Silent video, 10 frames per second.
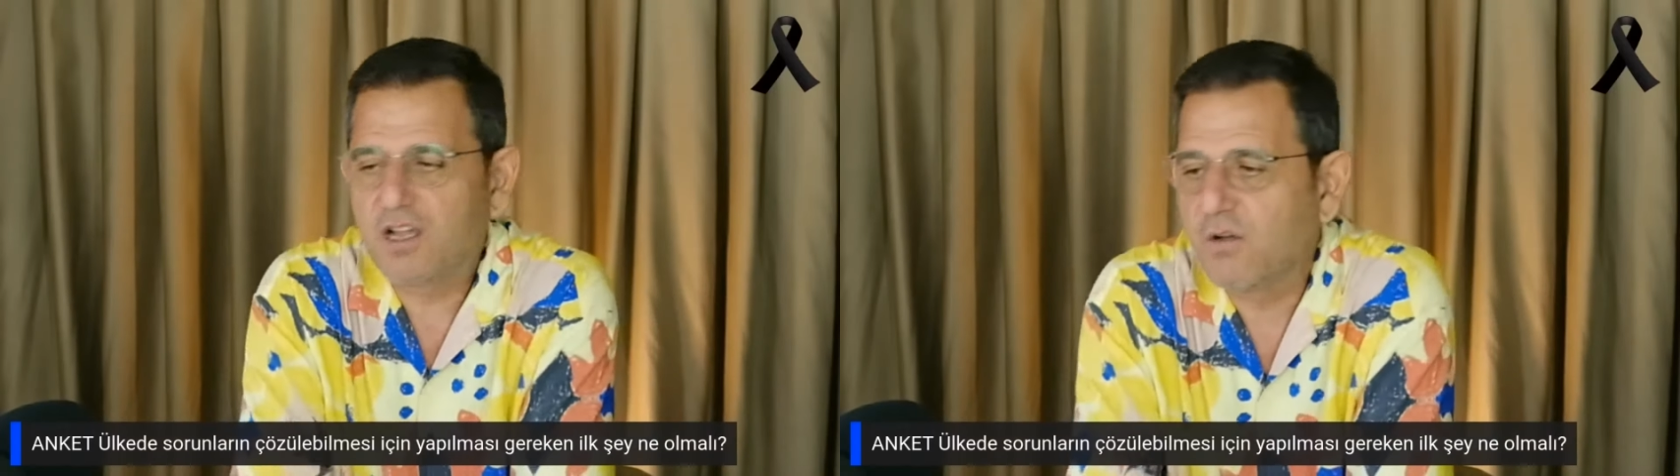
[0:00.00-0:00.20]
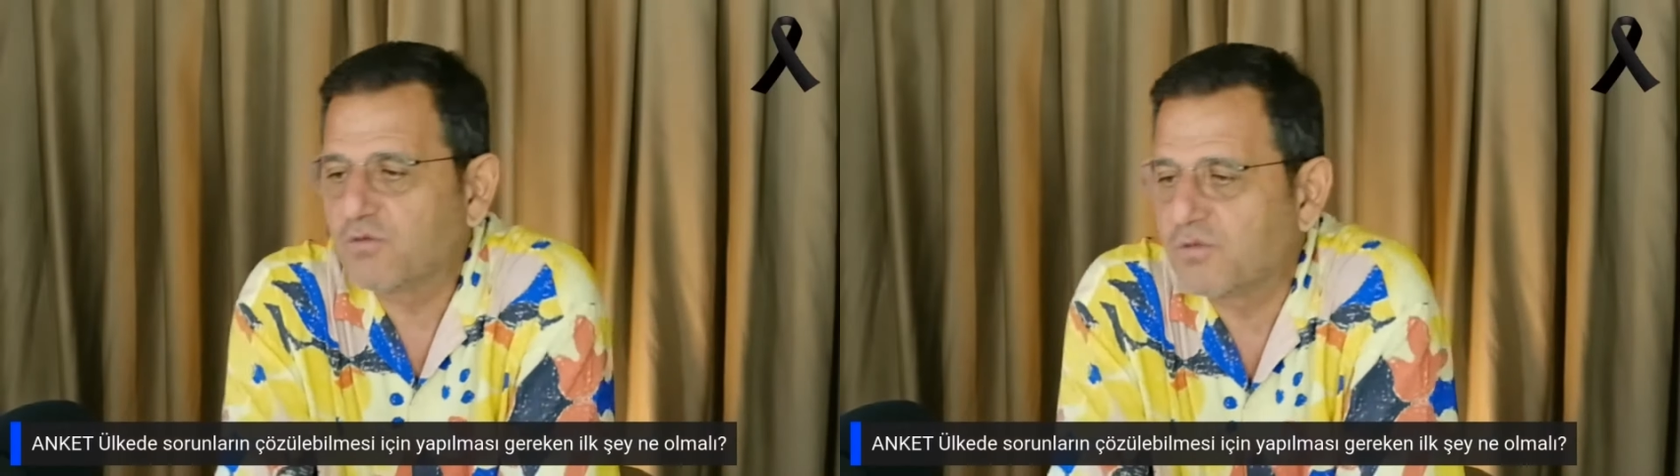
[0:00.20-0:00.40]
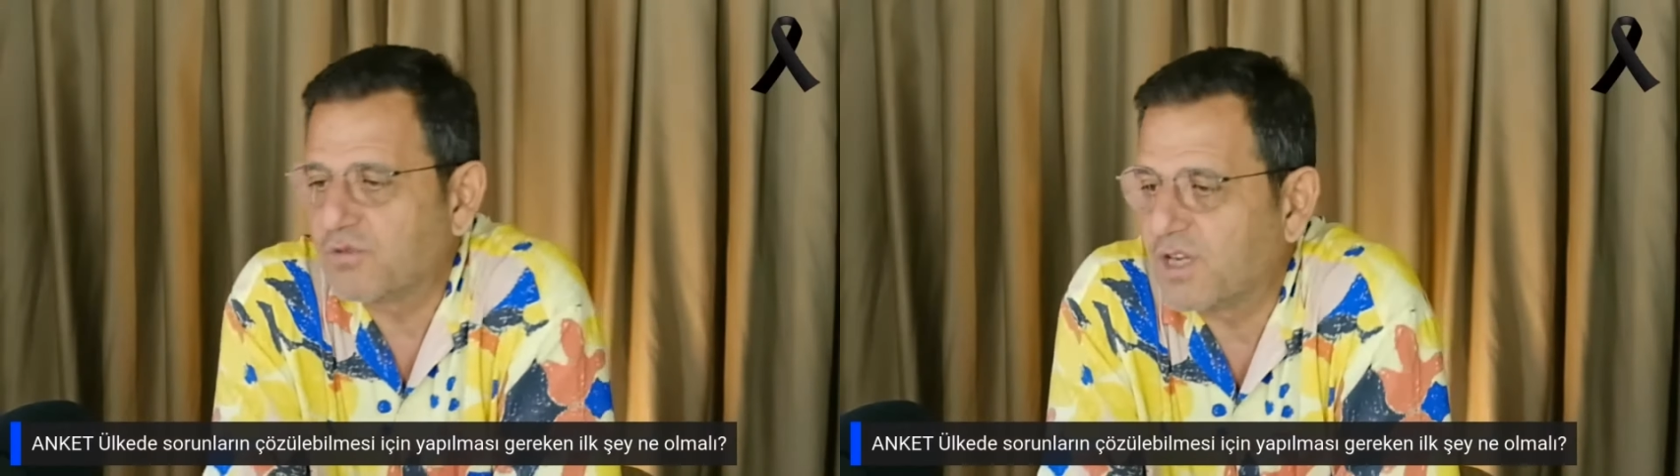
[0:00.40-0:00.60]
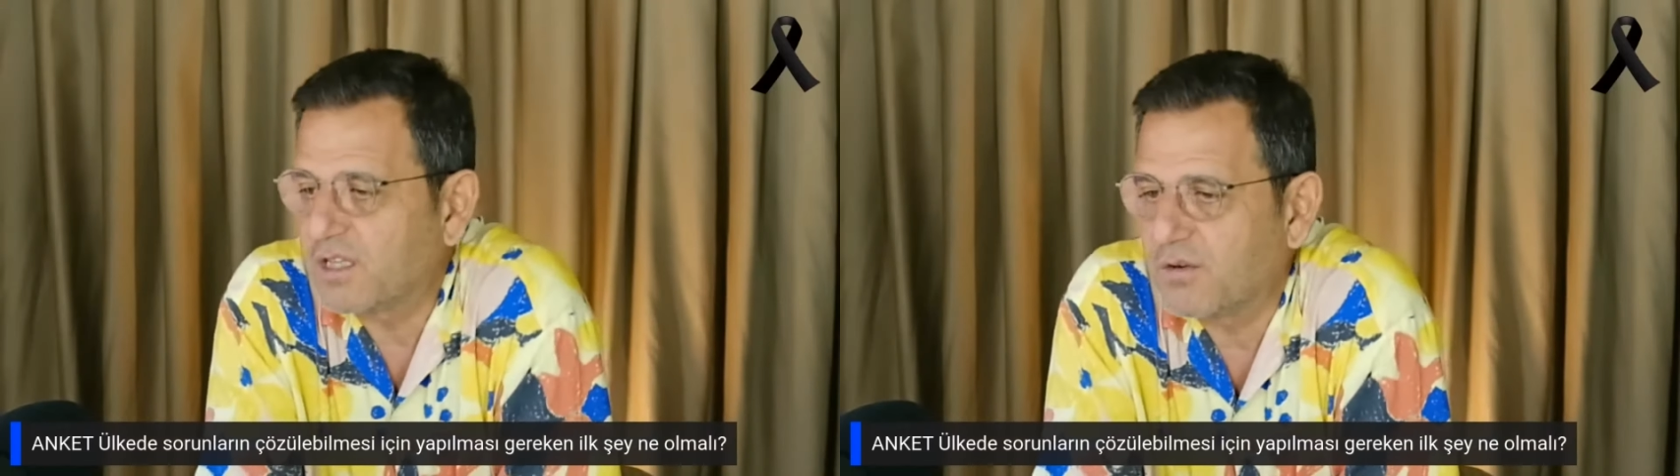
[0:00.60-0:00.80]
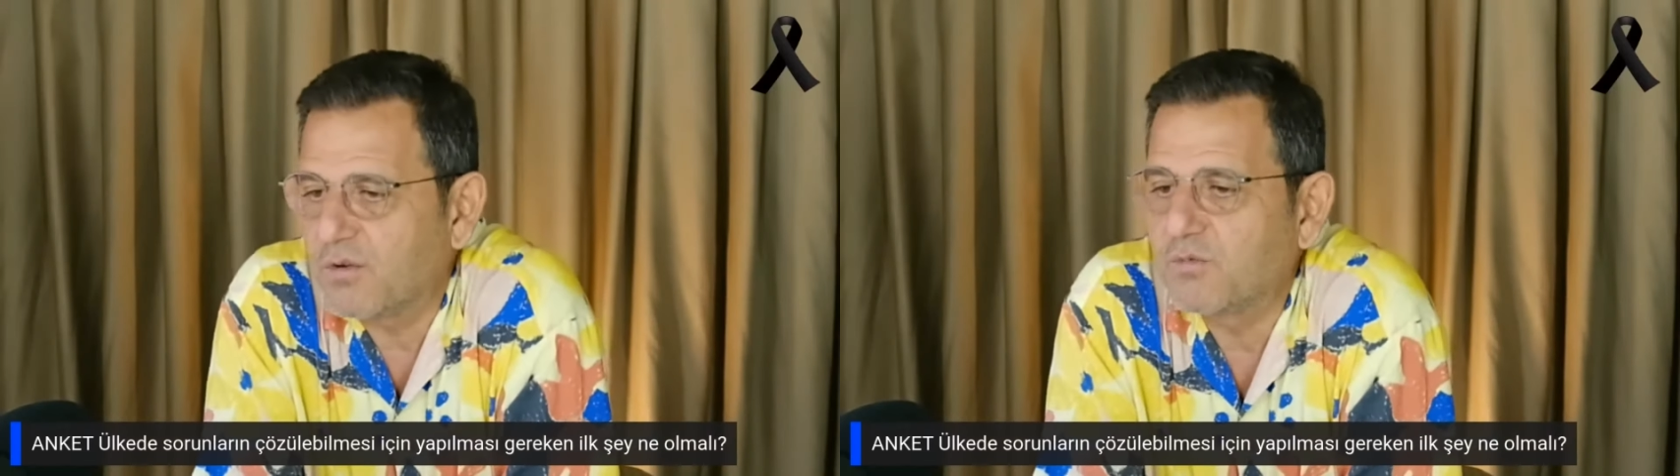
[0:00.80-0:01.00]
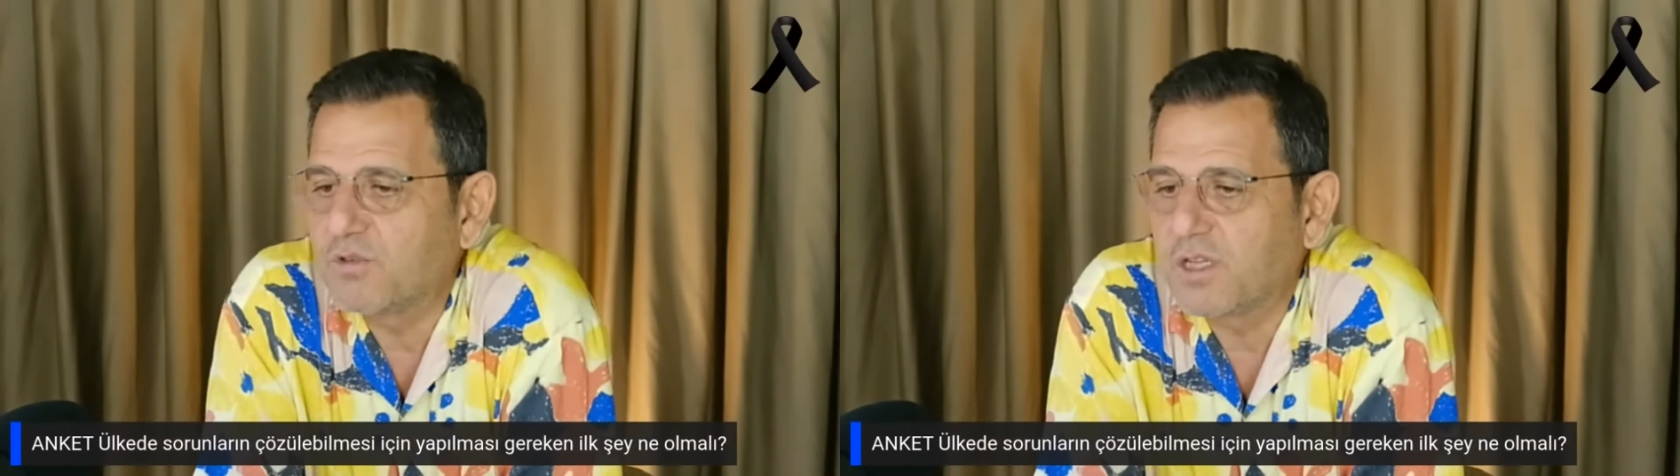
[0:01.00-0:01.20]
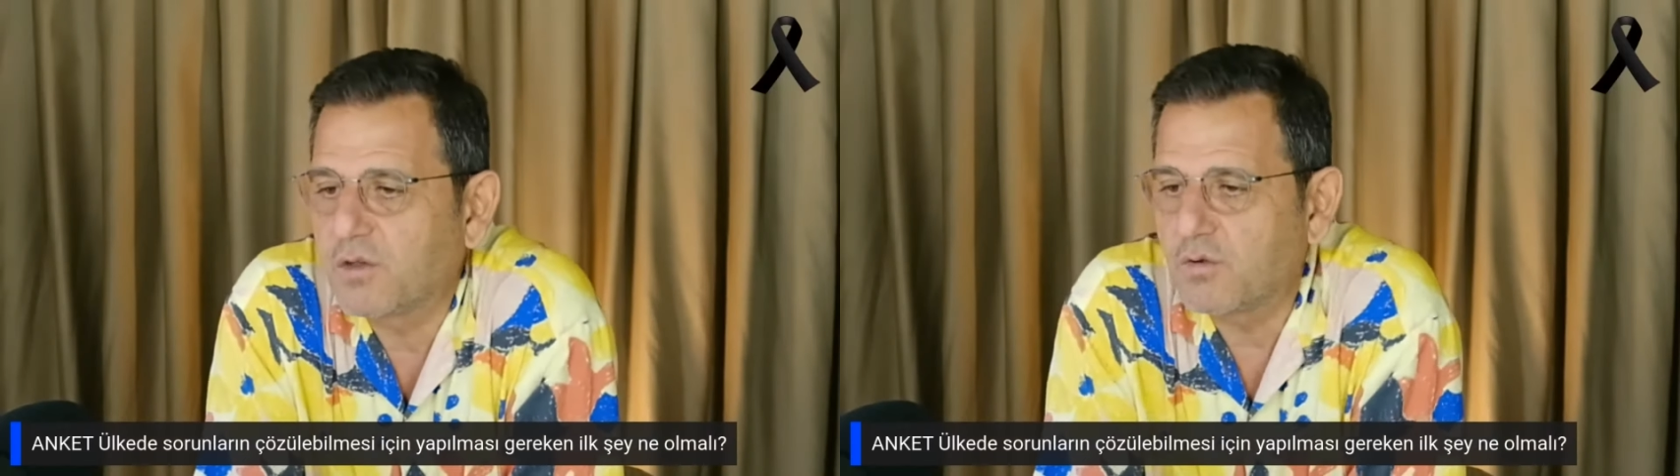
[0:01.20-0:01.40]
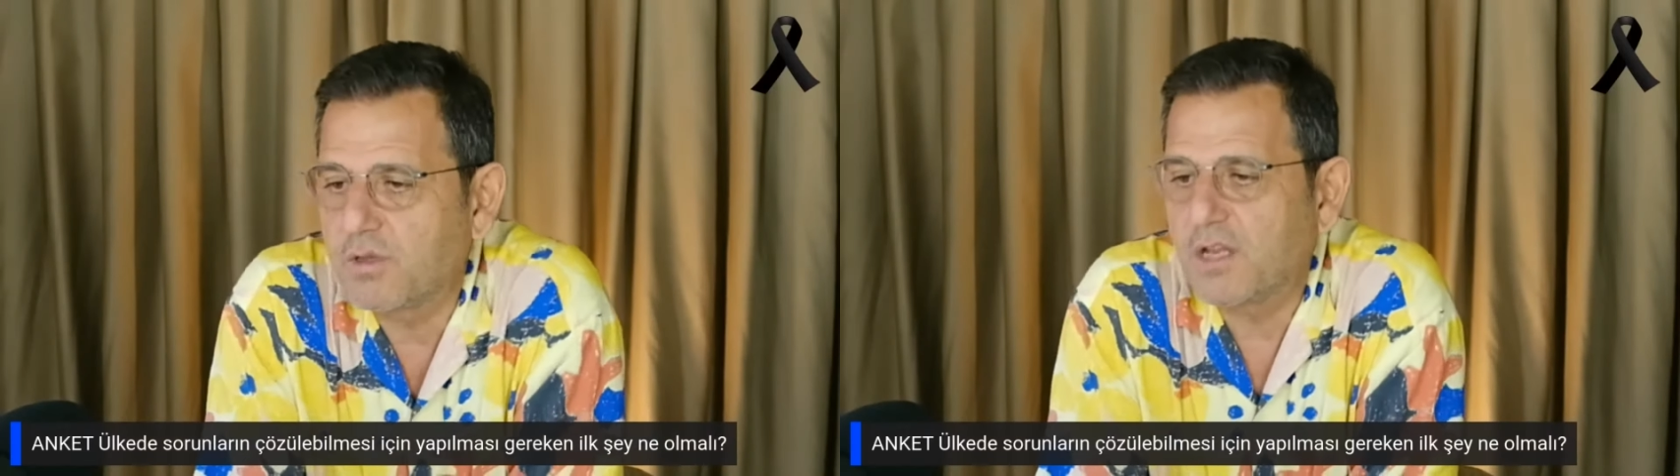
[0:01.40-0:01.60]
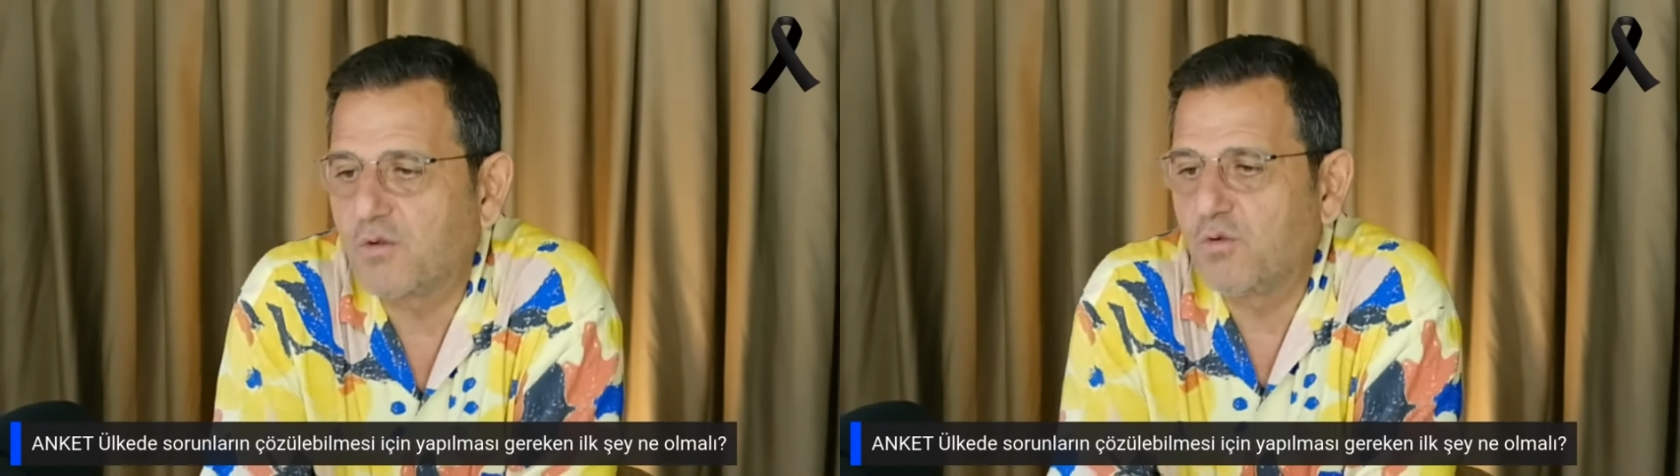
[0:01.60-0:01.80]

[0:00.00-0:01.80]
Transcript: kavuşturacaklar önümüzdeki günlerde.